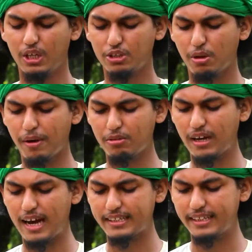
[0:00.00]
সম্মানিত
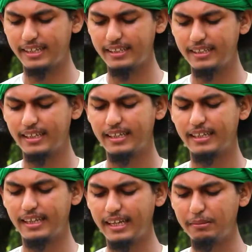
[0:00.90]
হাজিরিন
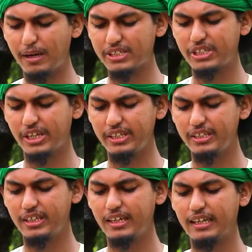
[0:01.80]
এই মাসেই
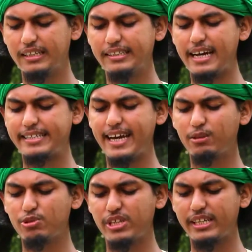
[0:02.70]

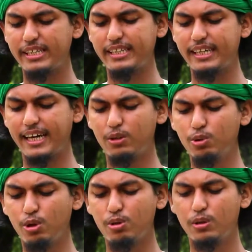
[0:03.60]
নাজাতু সৈয়দিনা
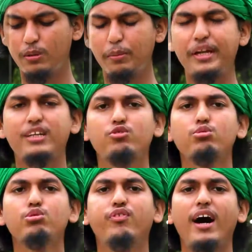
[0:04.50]
নুহ মিনা
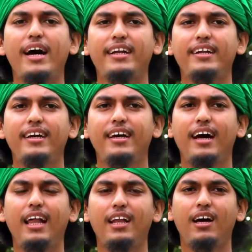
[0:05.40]
তুফান
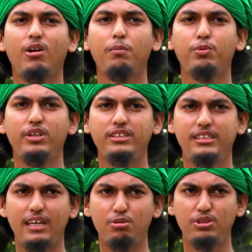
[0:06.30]
আল্লাহ রব্বুল ইজাদুল